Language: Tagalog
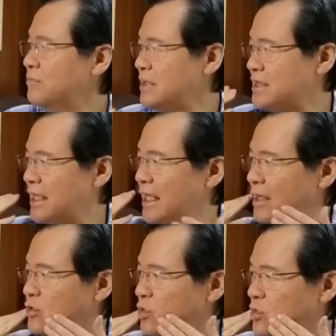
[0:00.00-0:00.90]
minsan
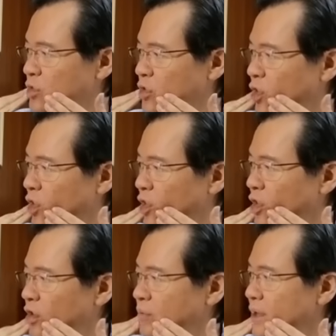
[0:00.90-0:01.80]

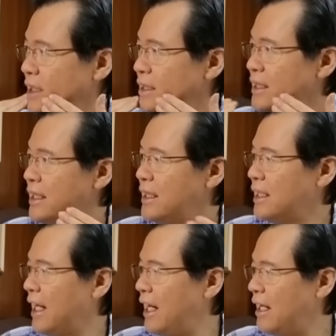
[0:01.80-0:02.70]
nagdudugo, bleeding
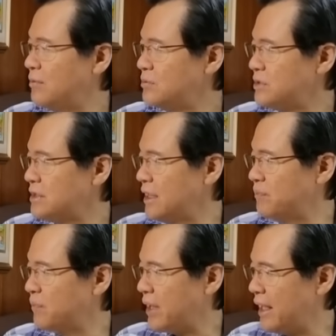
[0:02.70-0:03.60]
gums,
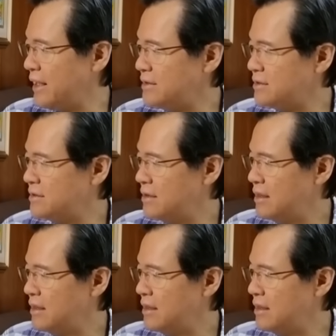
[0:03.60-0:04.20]
depressed.